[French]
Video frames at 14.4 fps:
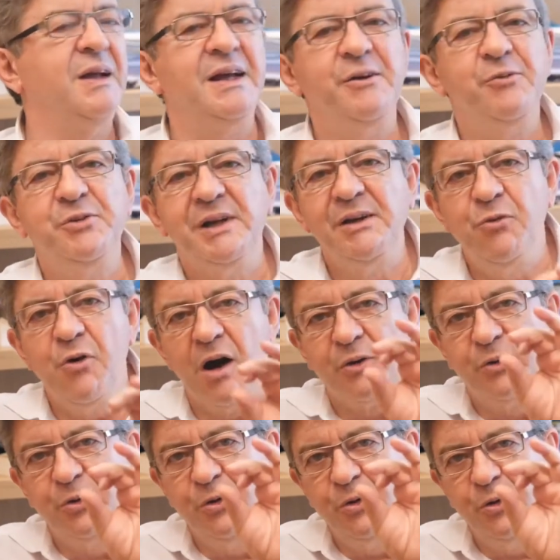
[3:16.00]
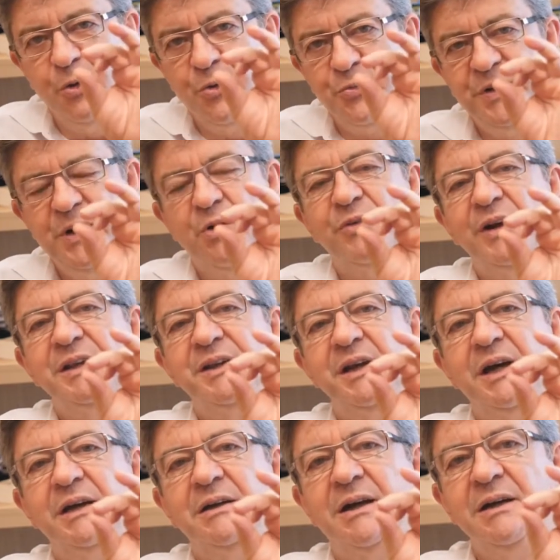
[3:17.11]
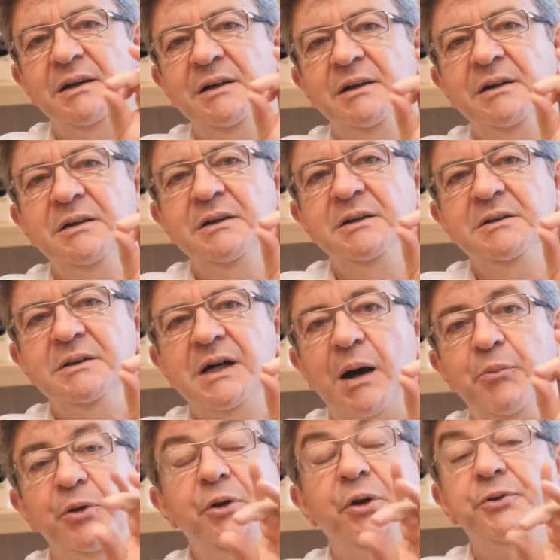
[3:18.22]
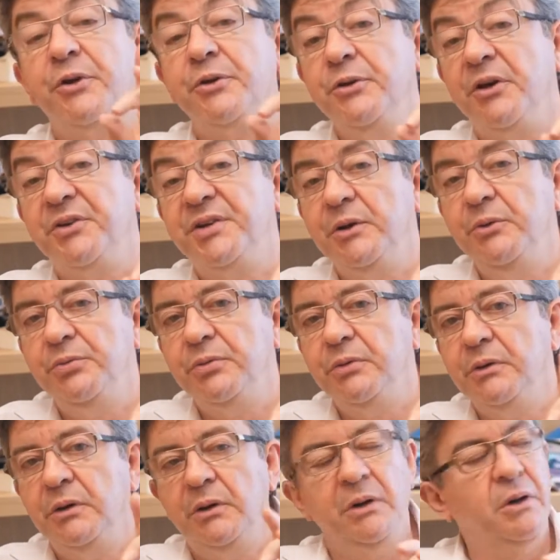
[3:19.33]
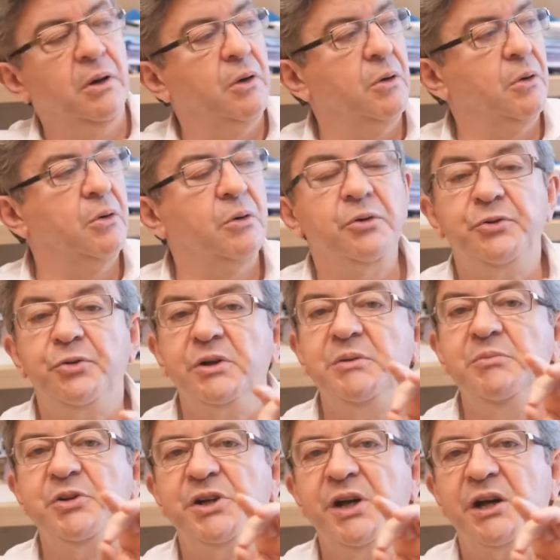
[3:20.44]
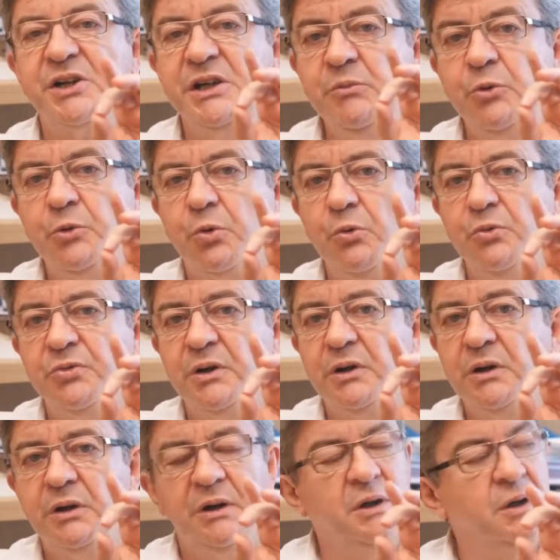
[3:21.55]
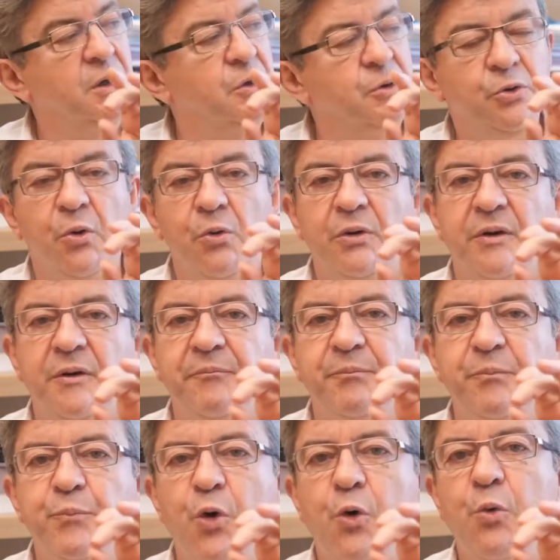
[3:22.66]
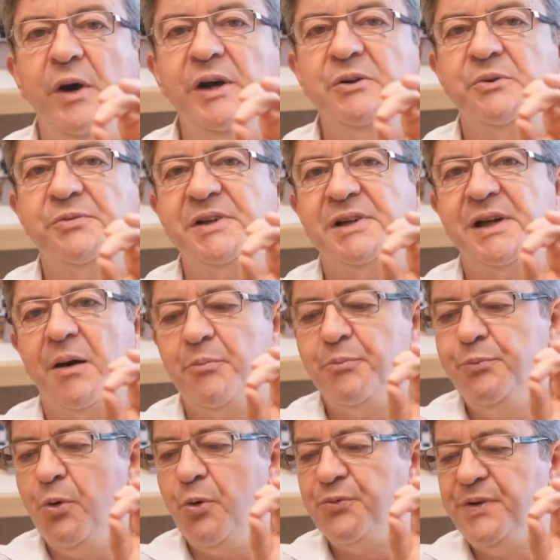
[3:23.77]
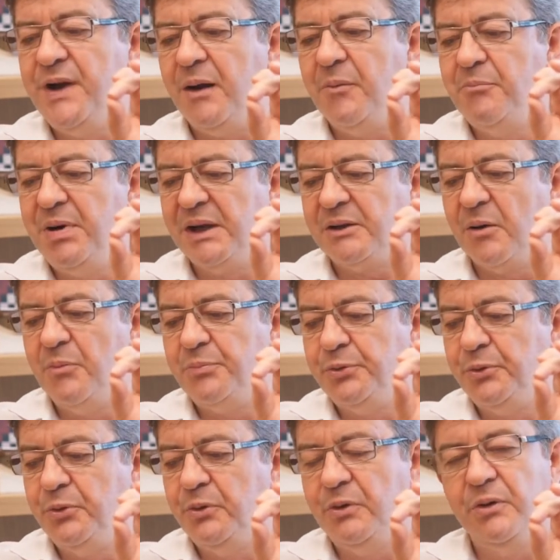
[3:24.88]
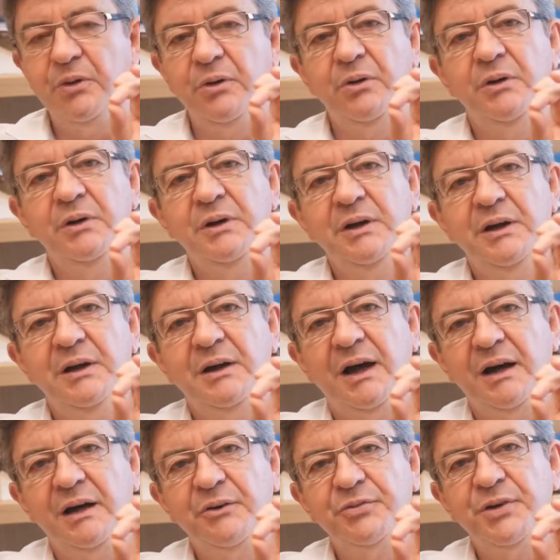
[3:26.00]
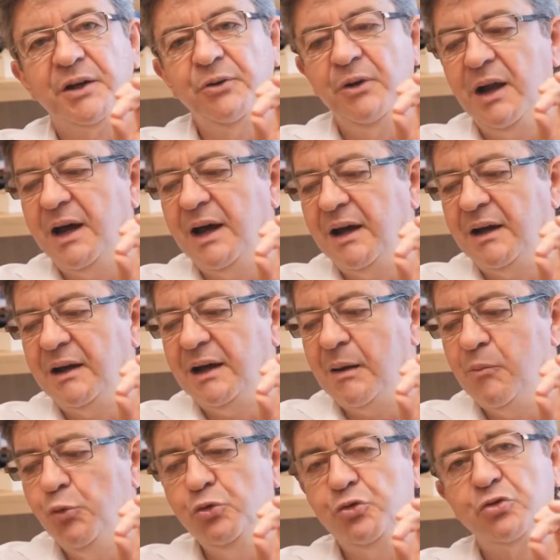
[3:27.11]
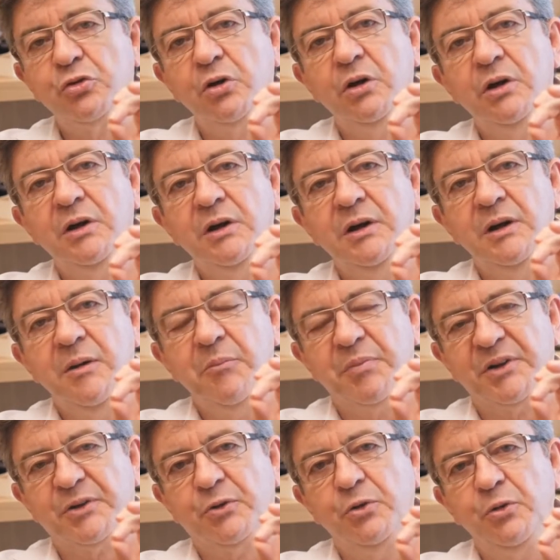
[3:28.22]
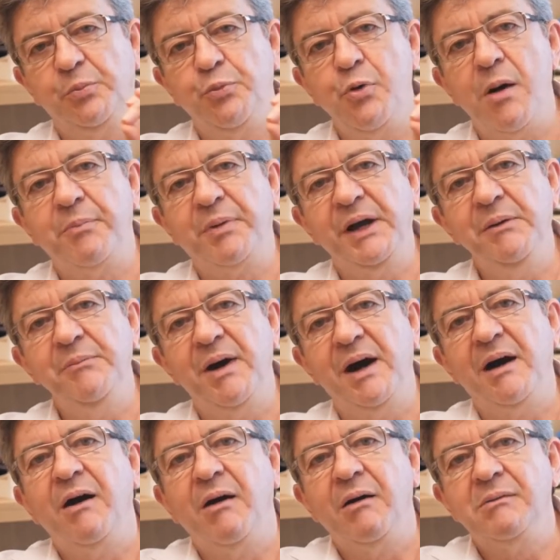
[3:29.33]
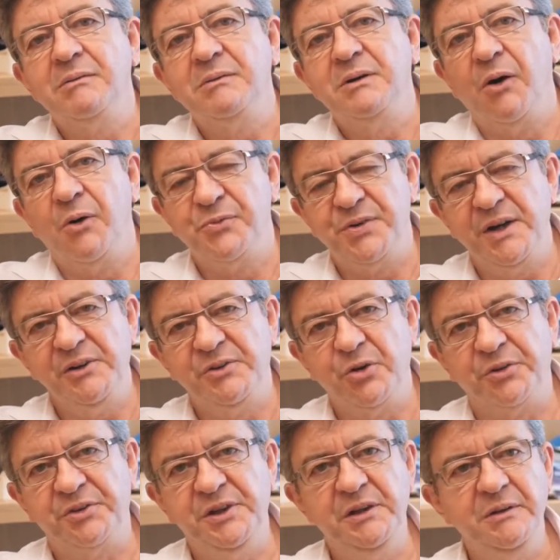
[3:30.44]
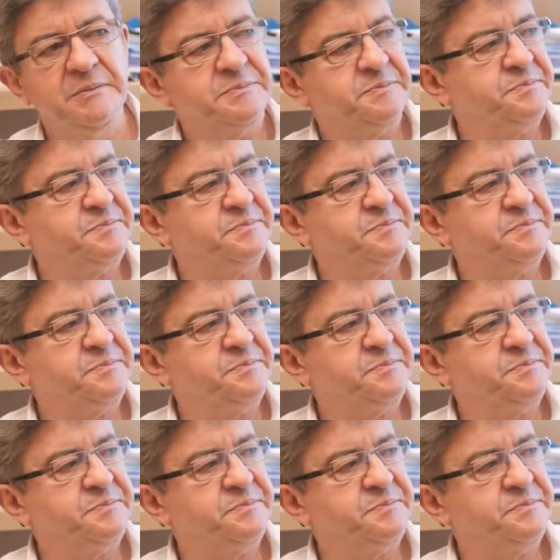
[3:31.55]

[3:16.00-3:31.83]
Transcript: Et vous allez voir que le fil, on va le tirer. Hein à bon entendeur, salut. Euh, ceux qui me cherchent, ils me trouvent. Donc, pourquoi ils ont fait ça Pour faire battre un peu, euh, hein, faire de la, mousse, parce que peu après, ben, enfin est sorti